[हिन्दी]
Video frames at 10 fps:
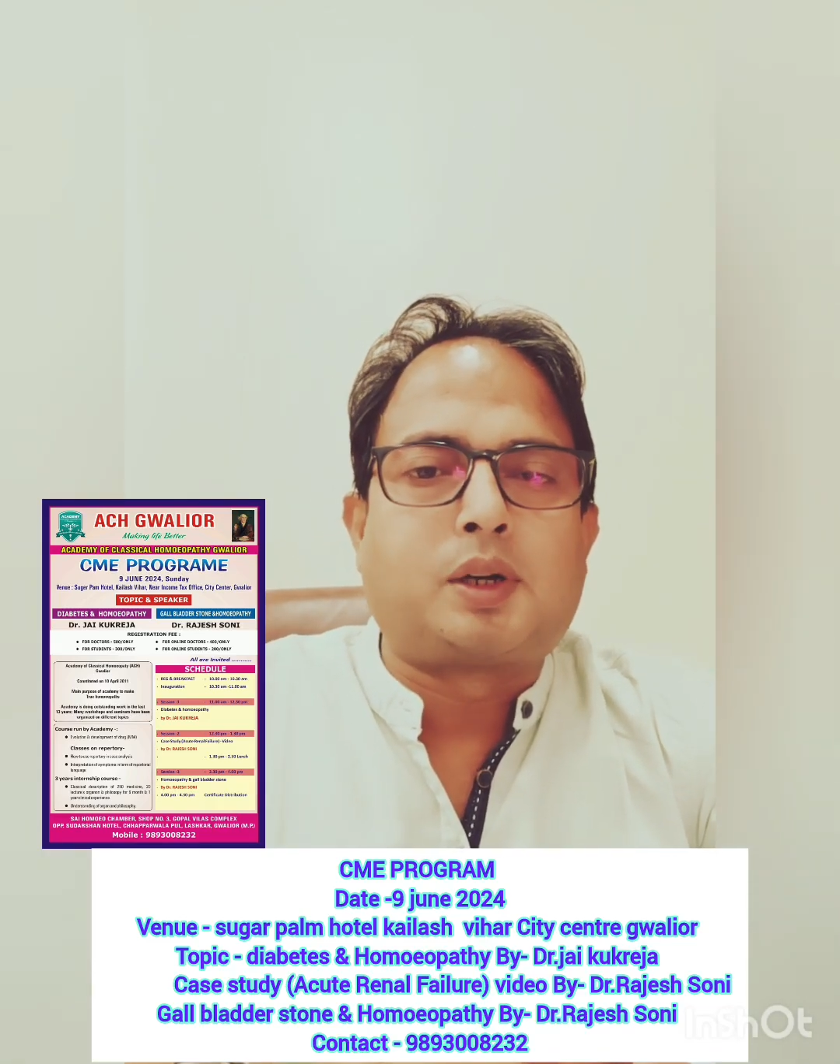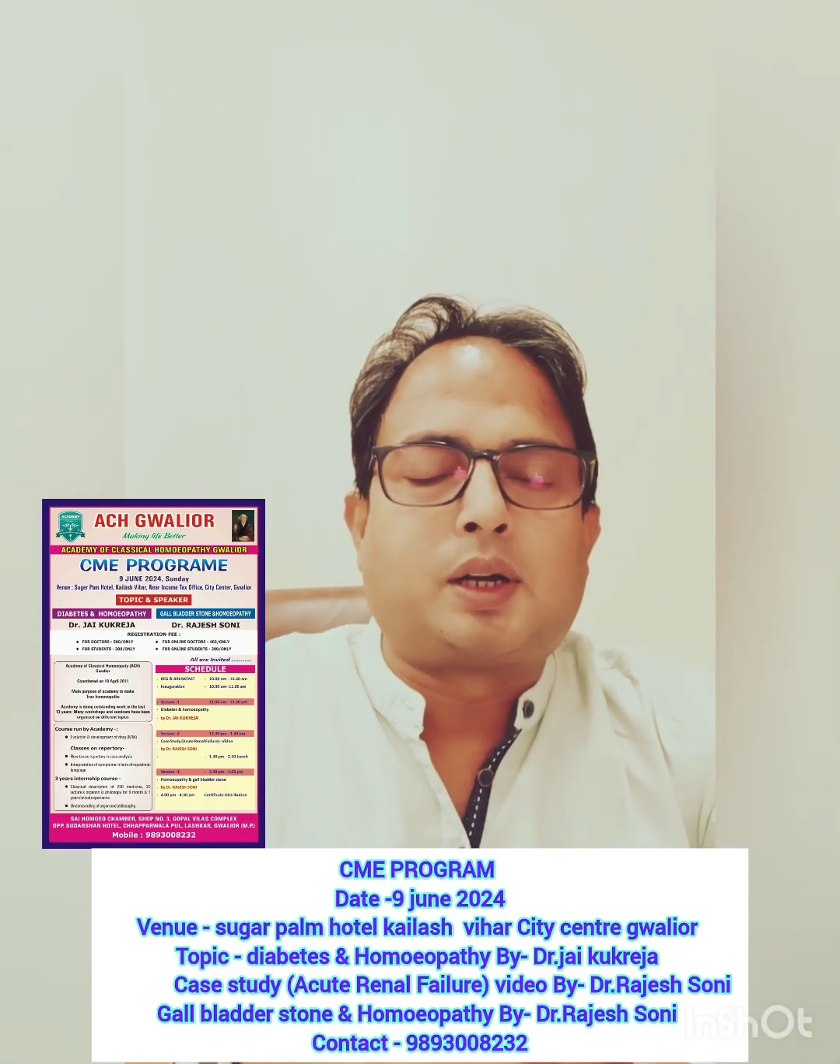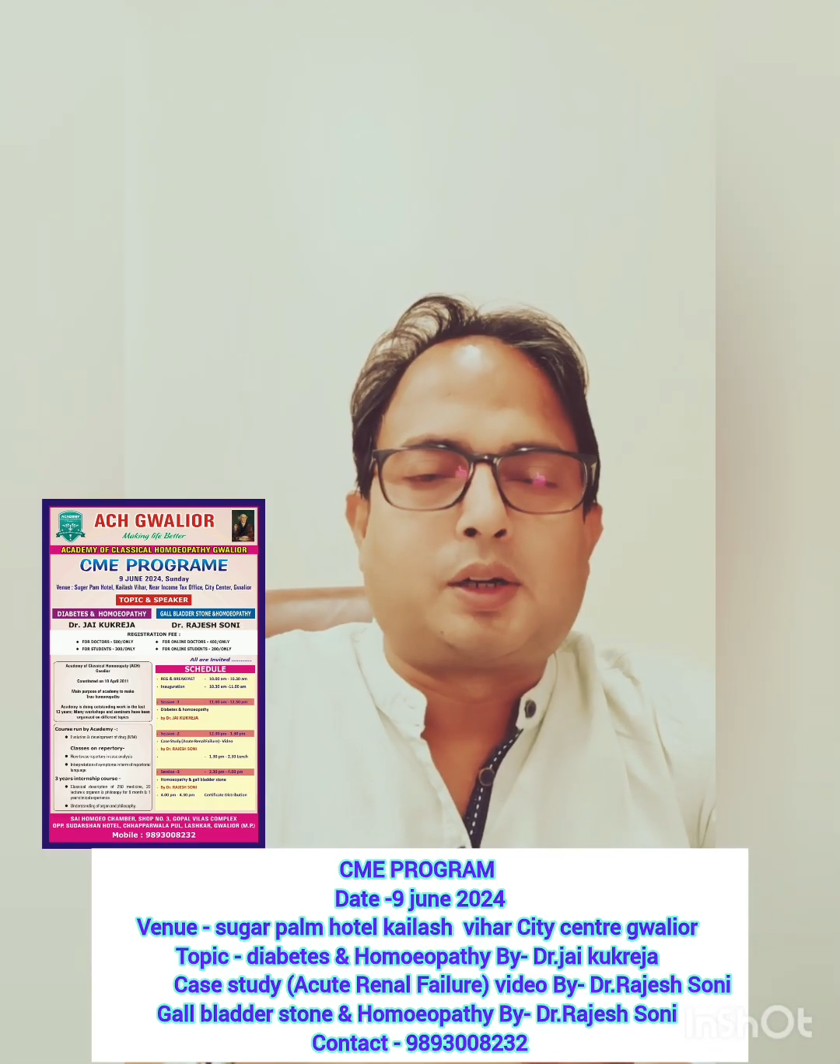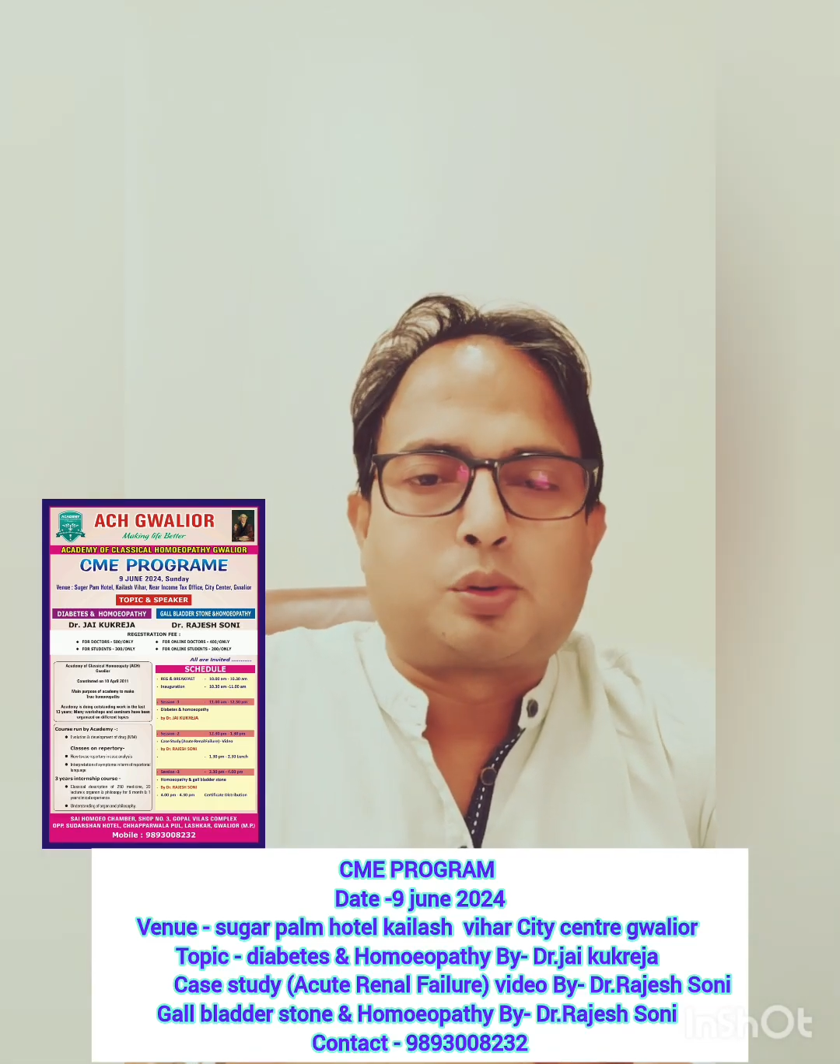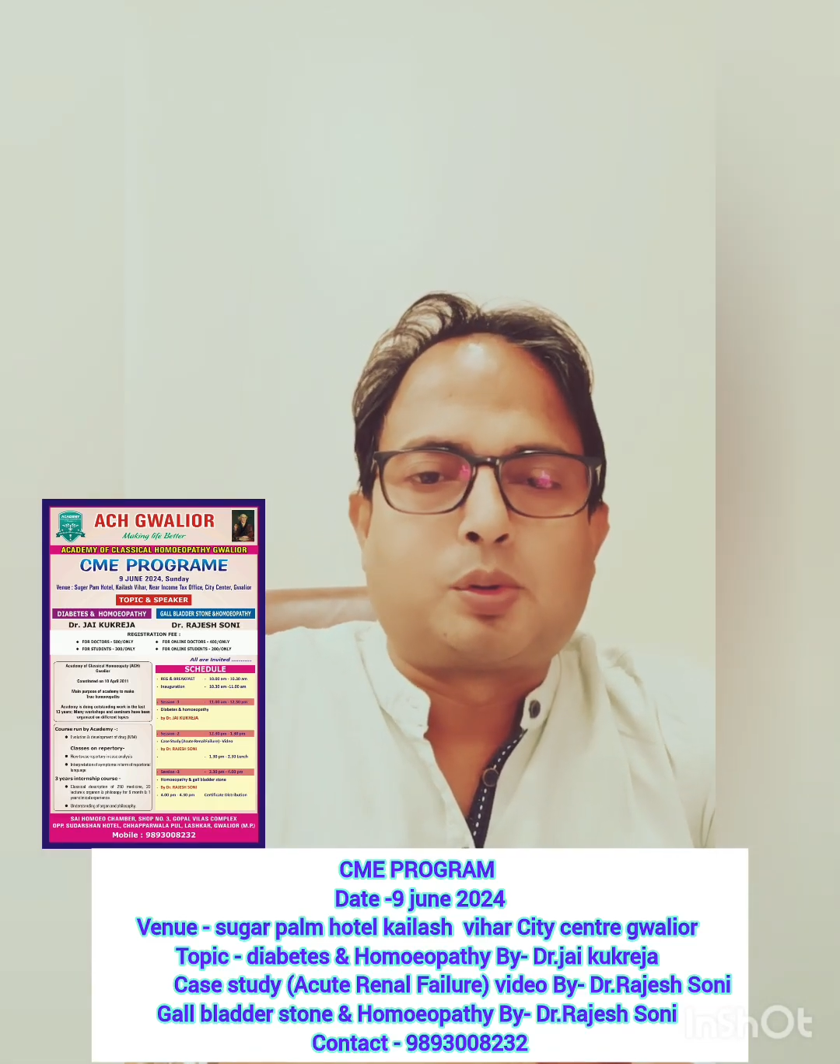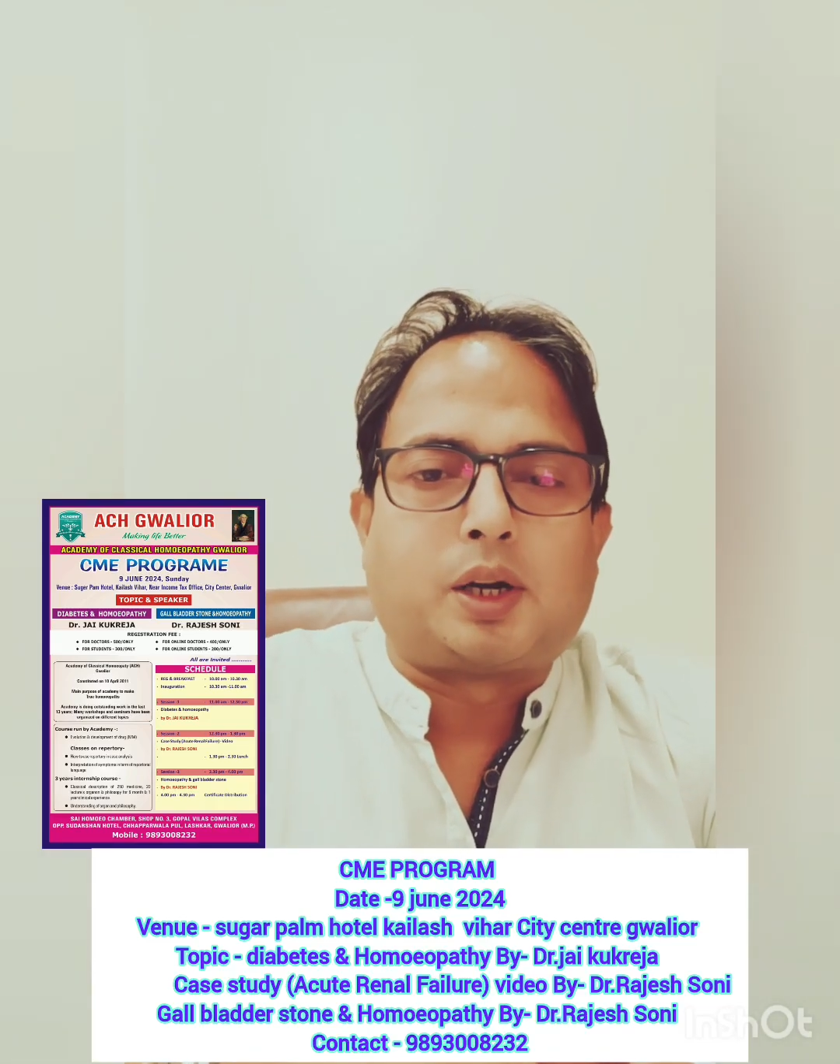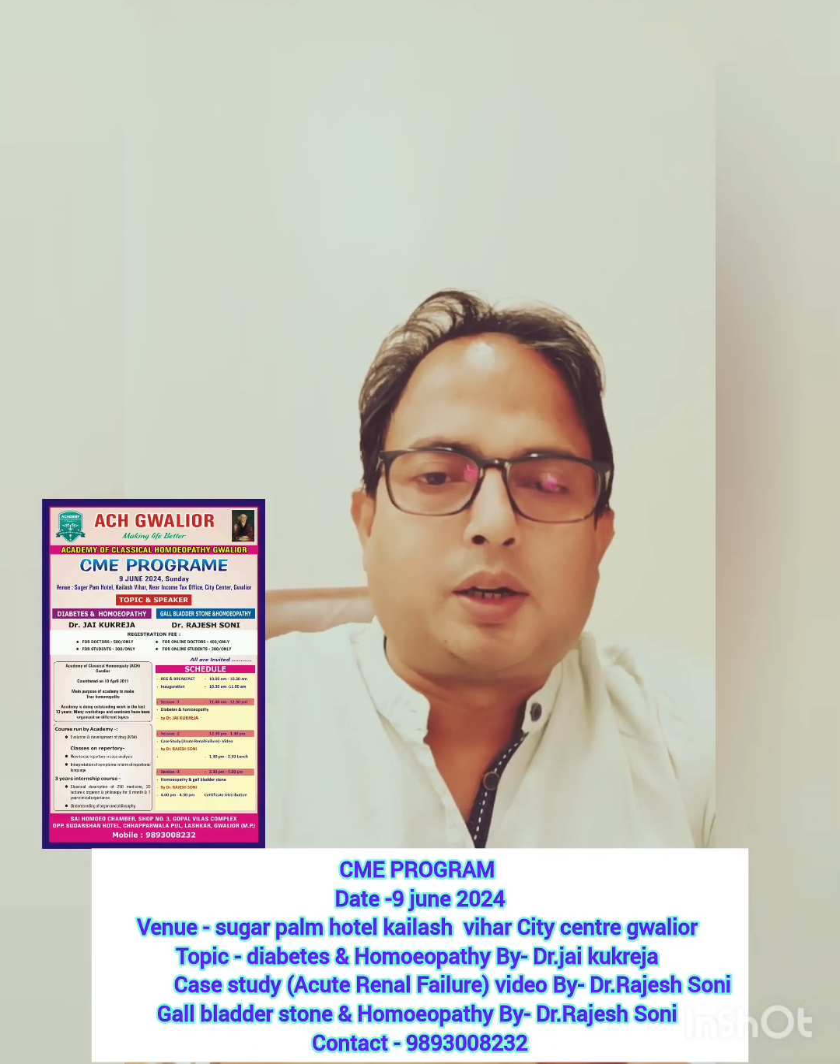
बड़ा हर्ष हो रहा